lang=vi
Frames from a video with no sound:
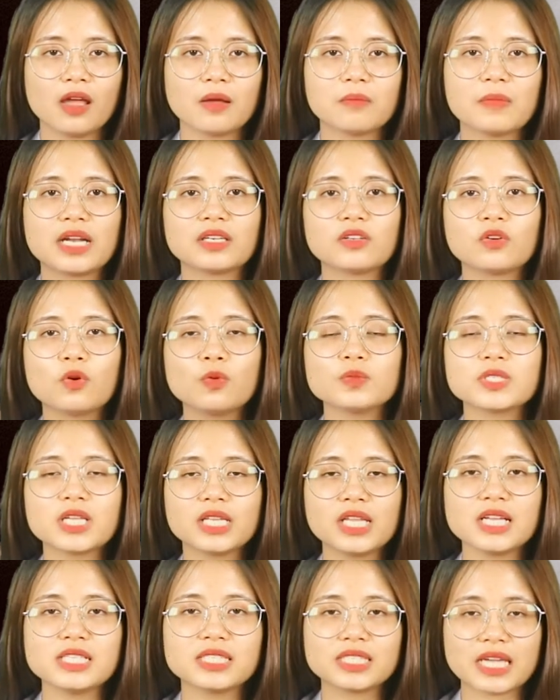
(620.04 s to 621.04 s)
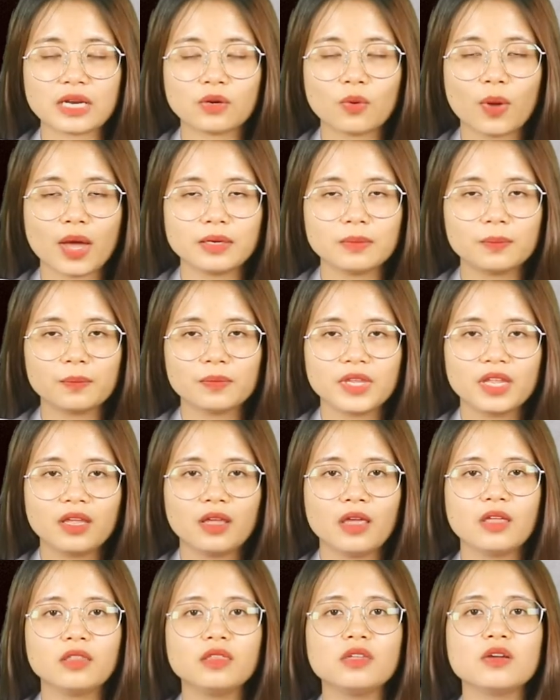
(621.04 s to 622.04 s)
Bạn cũng rất thích tranh luận.
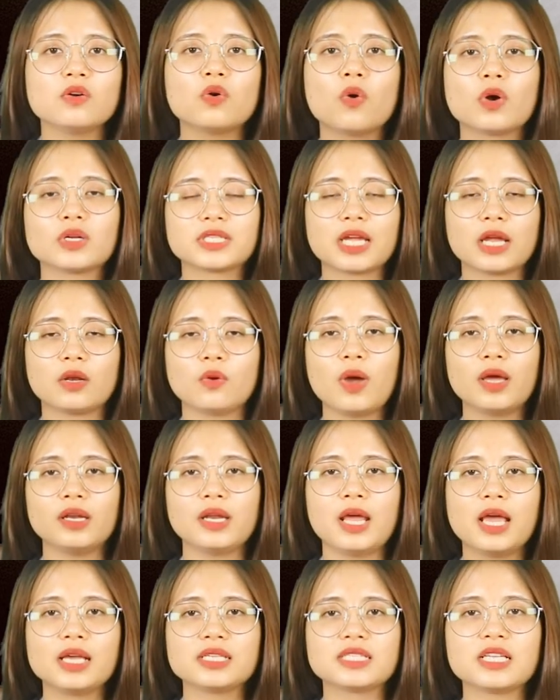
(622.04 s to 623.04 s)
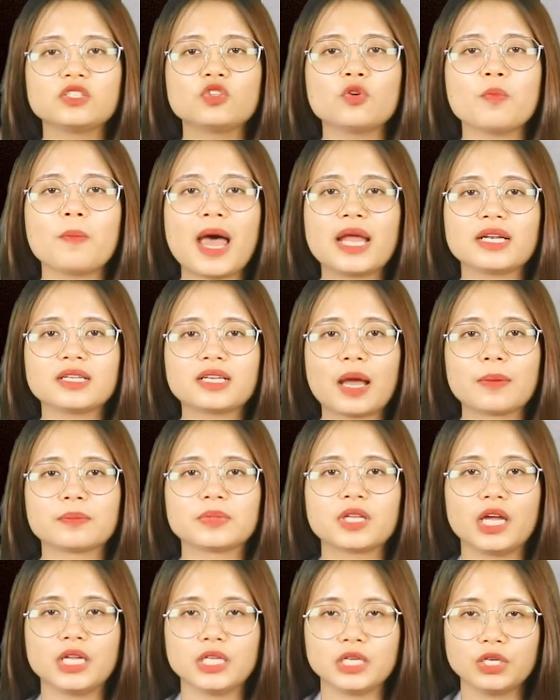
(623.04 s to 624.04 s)
Những cuộc tranh luận sẽ giúp bạn
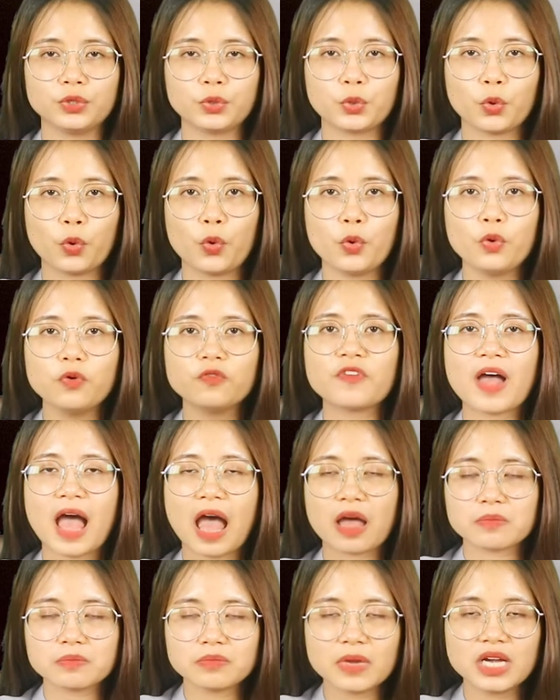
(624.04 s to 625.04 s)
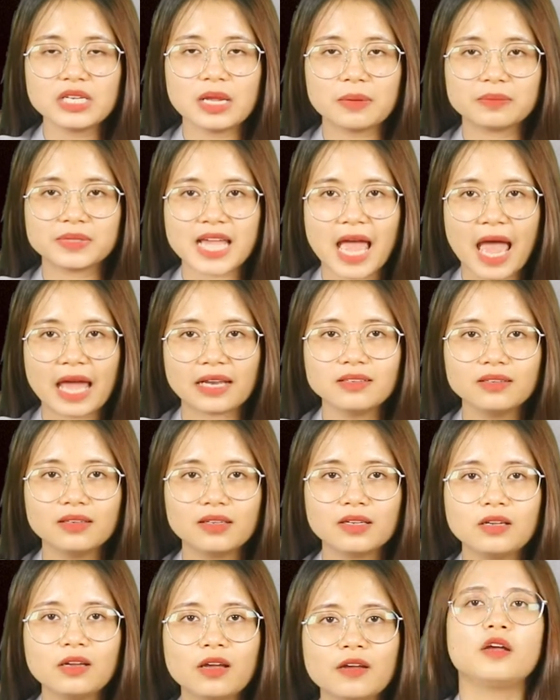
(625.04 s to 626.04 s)
cảm thấy hứng thú và bớt nhàm chán
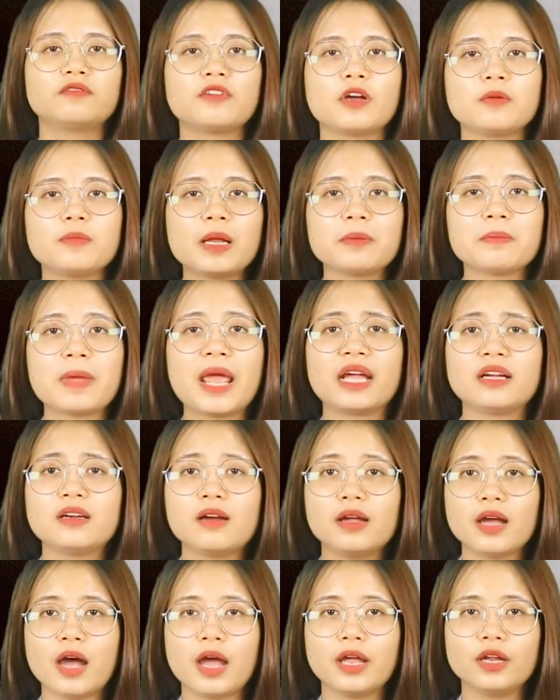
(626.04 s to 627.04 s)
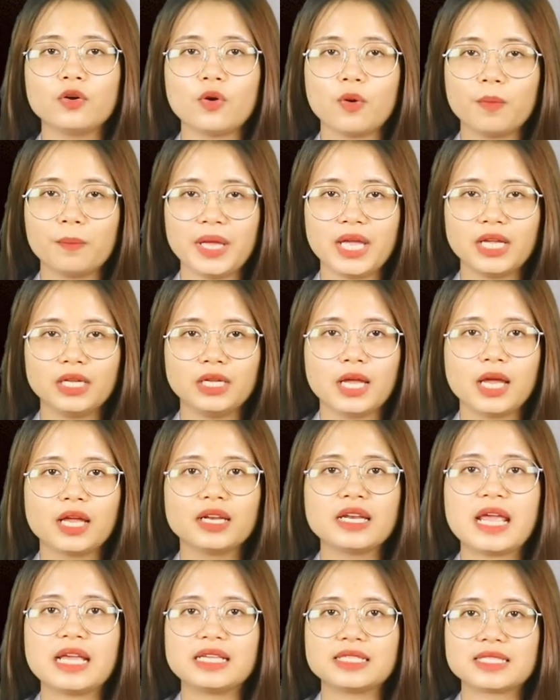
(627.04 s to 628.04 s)
với bạn bè người ấy của mình
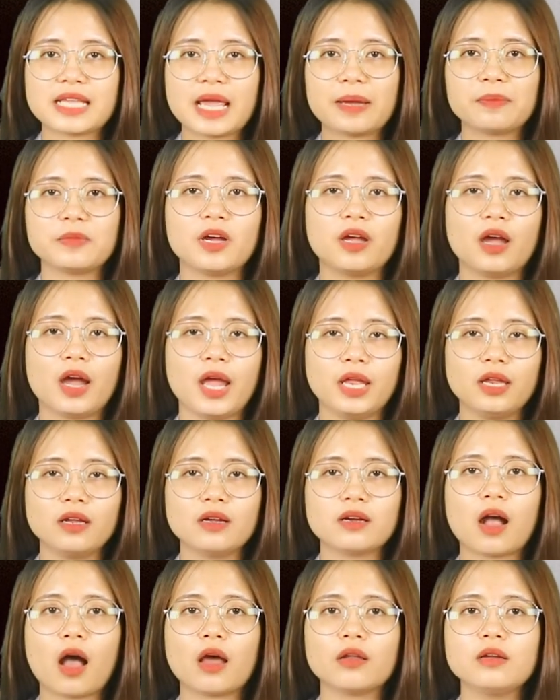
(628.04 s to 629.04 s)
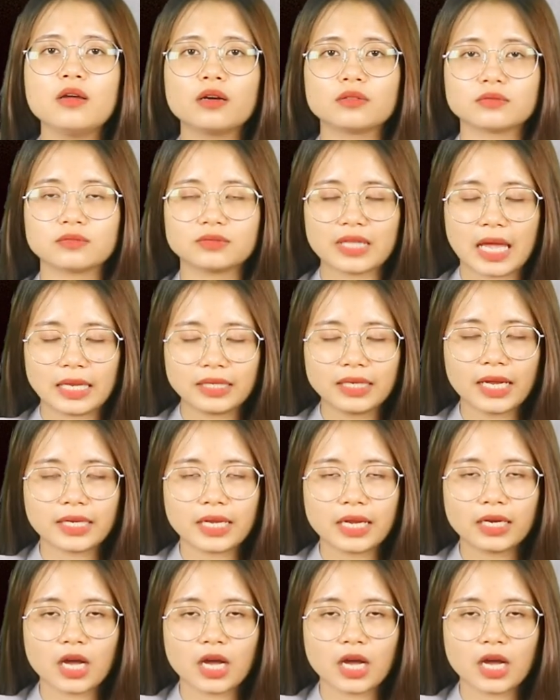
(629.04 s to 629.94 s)
để xem người ấy có được tán thành hay